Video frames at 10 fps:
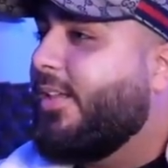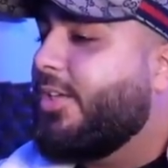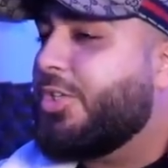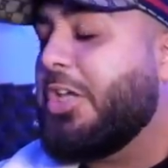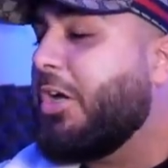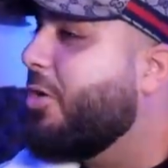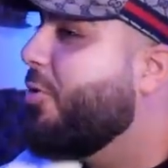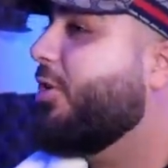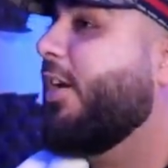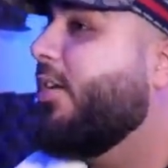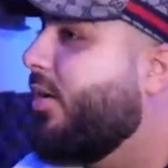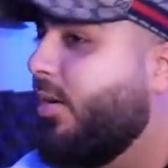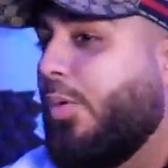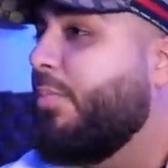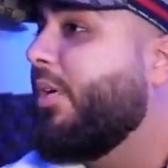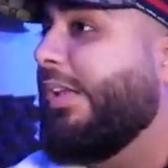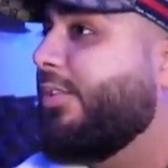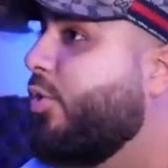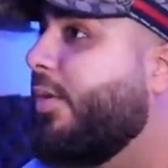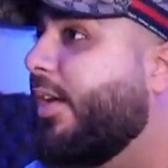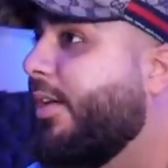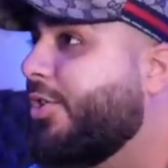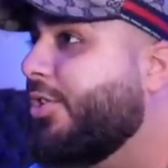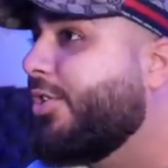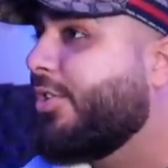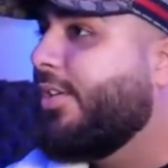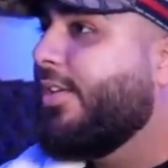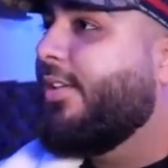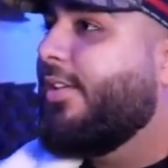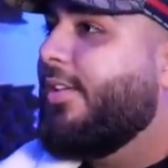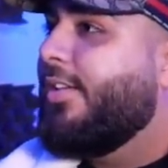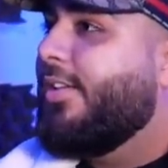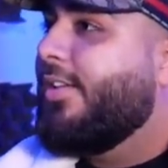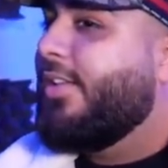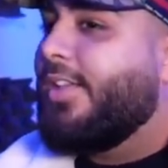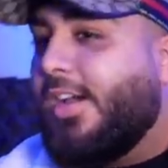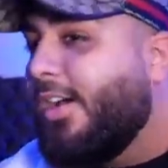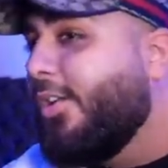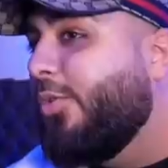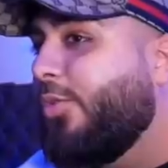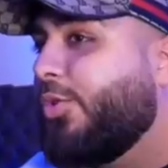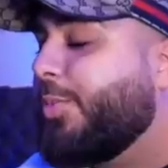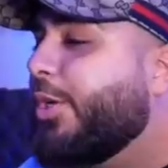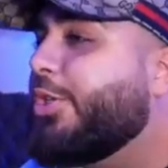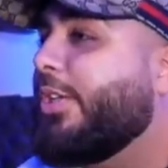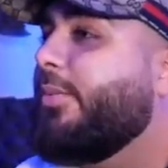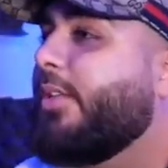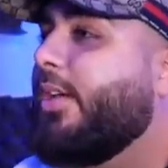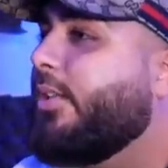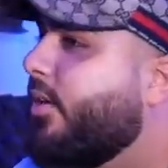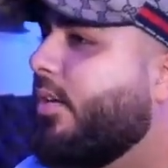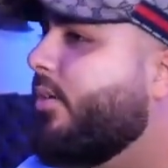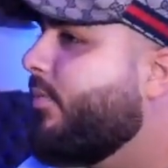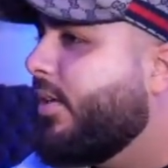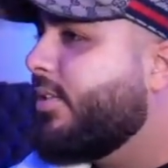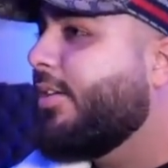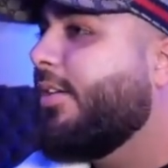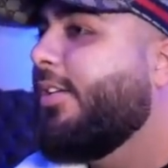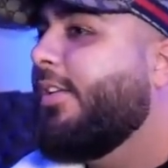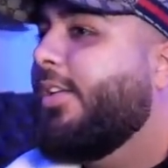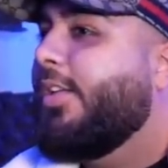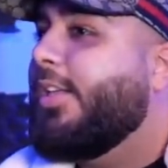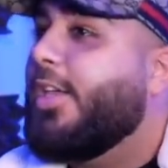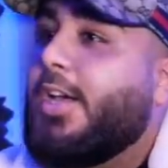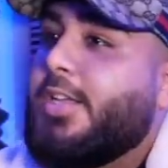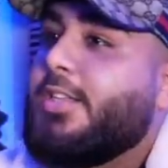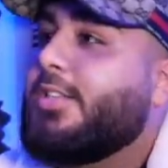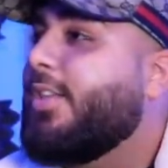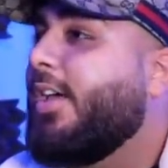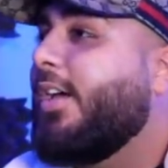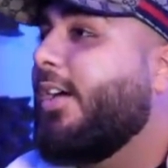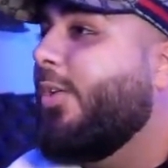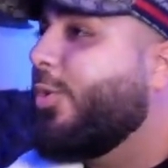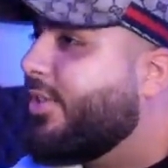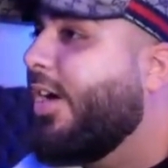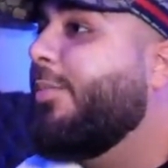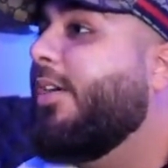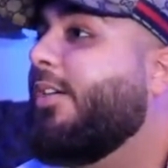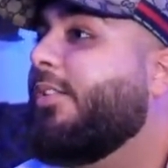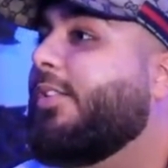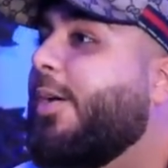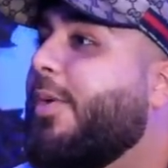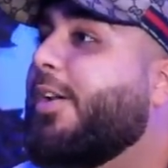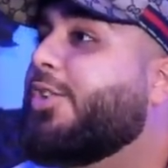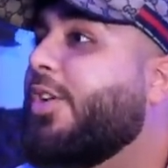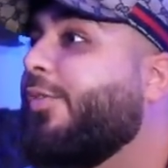Ich gehe ran, irgendeine unbekannte Nummer, kenne ich nicht. Hm. Ja, hallo, spreche ich da mit Hayat? Ja, wer ist da? Ja, hier ist der Osama, der Manager